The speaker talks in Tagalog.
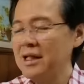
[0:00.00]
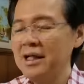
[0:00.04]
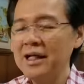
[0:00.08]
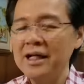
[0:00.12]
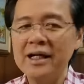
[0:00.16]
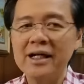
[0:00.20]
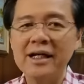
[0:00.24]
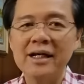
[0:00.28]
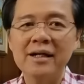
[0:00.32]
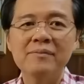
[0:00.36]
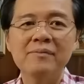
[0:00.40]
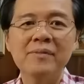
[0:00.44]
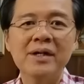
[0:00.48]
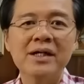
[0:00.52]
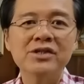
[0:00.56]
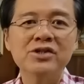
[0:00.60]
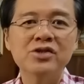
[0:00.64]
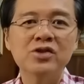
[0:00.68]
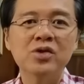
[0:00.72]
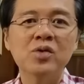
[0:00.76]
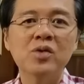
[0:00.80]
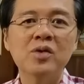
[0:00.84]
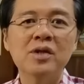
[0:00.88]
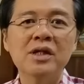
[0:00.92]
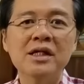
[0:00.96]
Eh,
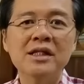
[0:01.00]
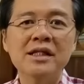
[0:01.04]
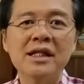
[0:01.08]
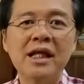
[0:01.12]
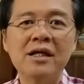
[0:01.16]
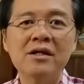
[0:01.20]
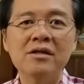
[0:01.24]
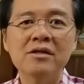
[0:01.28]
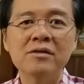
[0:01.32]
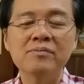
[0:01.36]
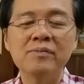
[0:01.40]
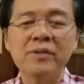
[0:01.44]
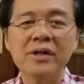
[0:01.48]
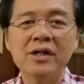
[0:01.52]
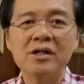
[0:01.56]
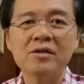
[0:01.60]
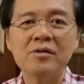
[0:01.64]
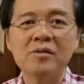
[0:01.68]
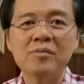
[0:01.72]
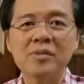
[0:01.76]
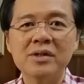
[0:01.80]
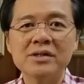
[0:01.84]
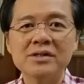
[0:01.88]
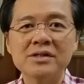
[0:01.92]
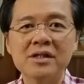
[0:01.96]
medyo huli na yon pag
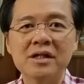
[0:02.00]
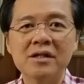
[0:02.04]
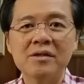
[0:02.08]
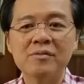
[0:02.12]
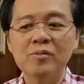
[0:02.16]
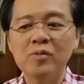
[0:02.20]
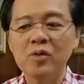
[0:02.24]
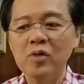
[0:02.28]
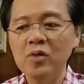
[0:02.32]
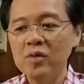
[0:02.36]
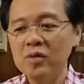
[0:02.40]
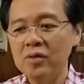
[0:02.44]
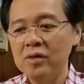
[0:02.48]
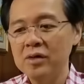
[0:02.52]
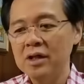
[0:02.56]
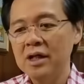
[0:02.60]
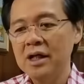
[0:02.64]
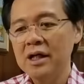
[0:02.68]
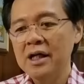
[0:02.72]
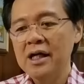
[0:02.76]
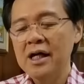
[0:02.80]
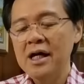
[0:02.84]
lumabas na yung bukol.